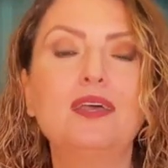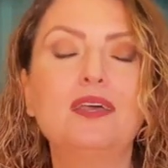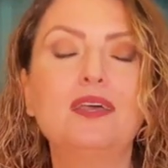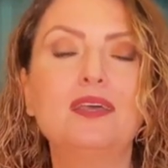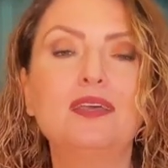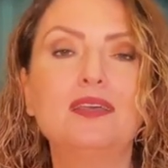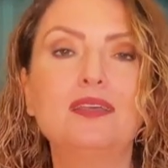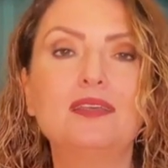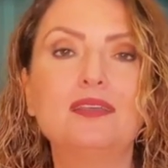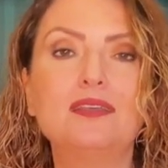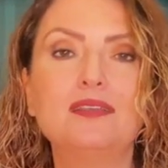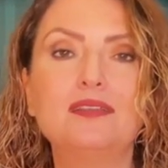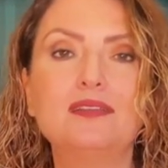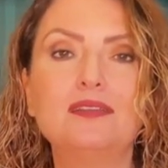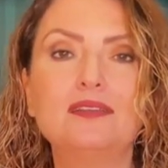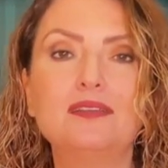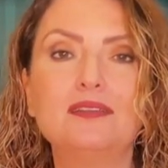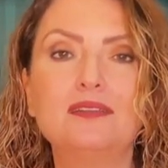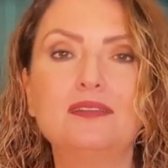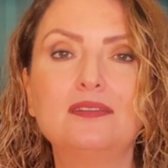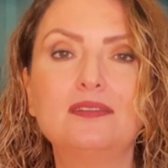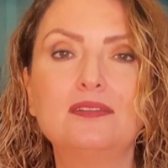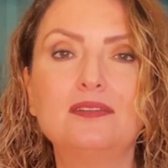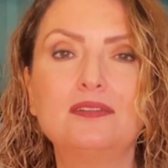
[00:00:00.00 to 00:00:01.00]

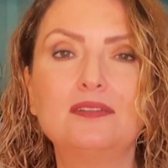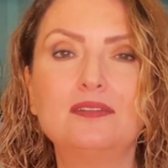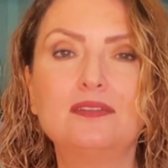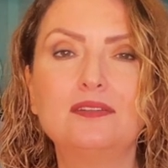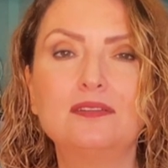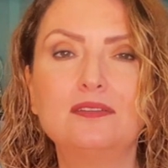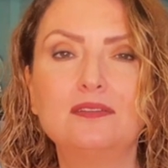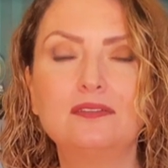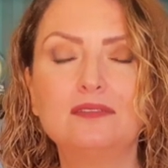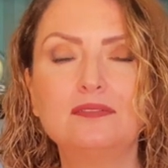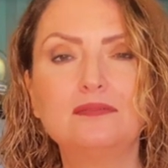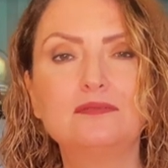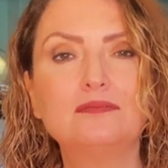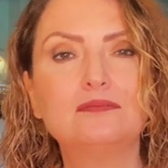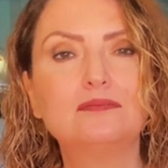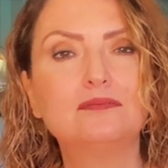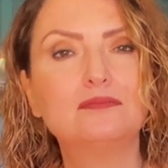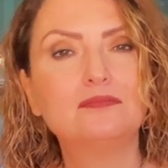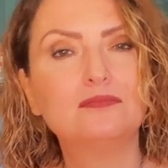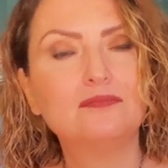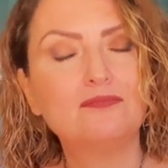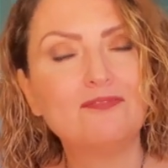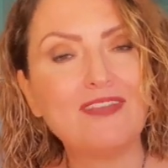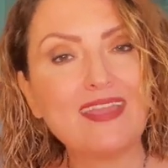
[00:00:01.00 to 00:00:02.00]
Ee,
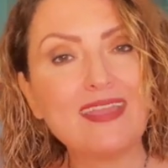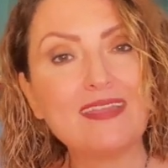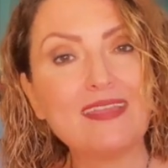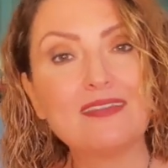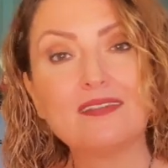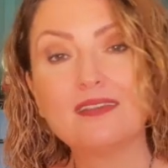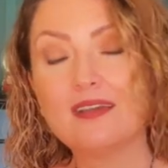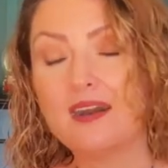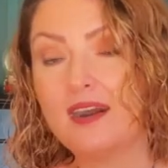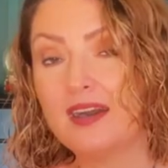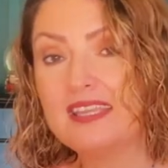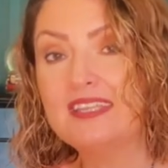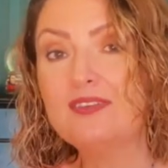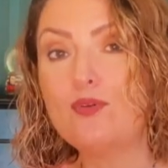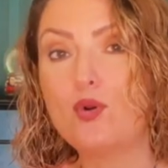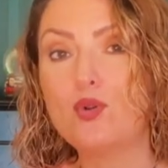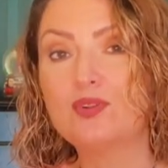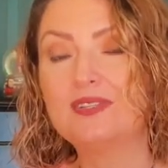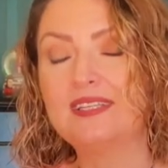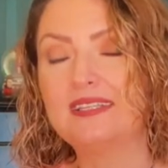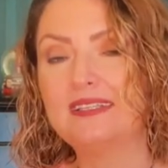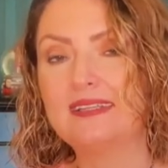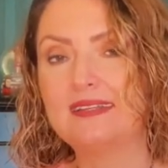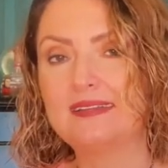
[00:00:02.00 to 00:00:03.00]
ve ayın
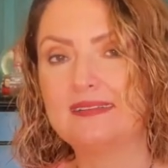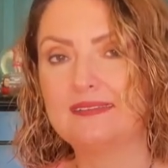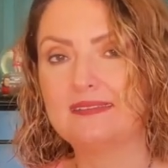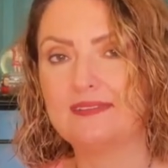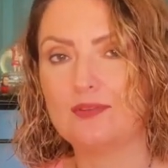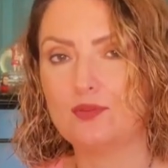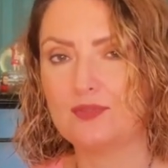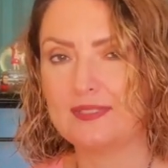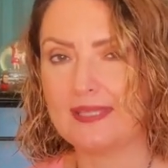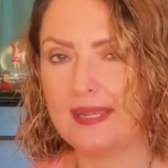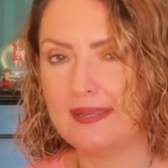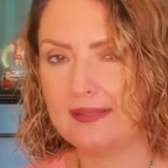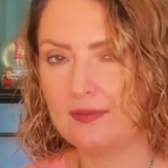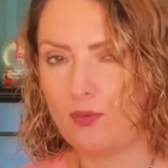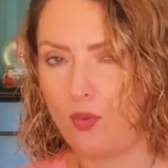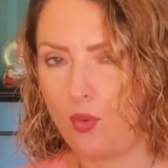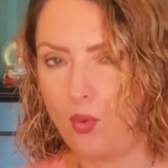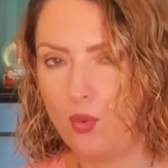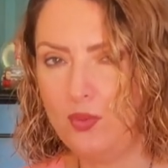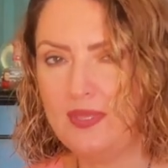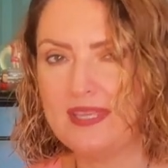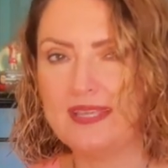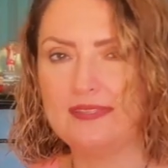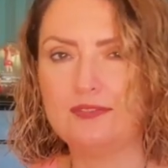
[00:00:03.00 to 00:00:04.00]
ortalarında özellikle
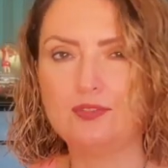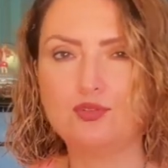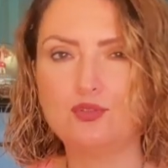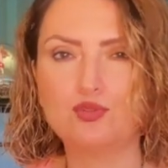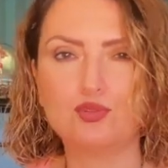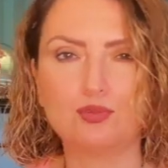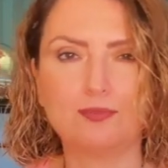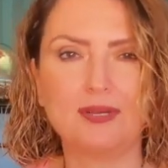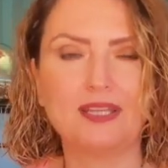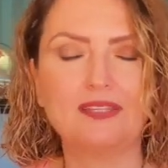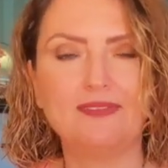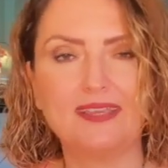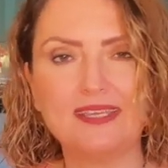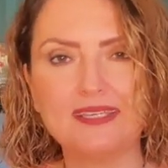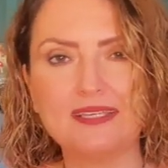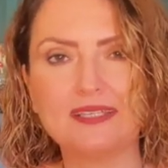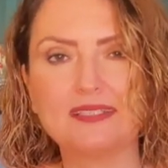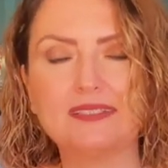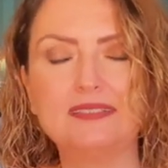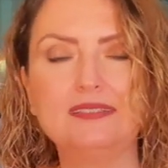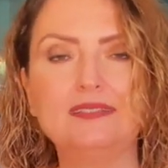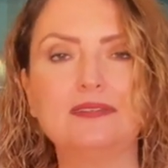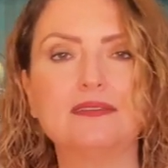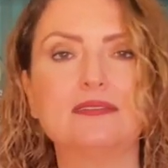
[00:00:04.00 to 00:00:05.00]
17 Şubat ve
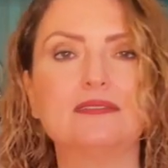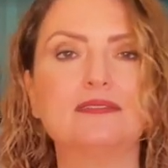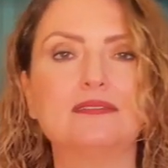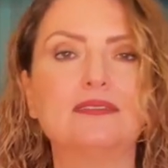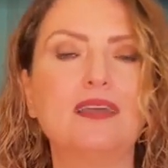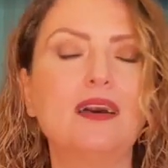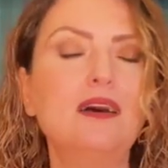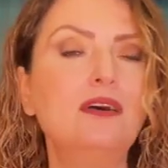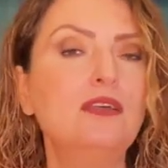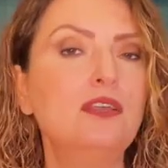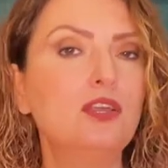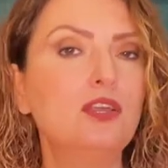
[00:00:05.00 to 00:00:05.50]
yakınlarında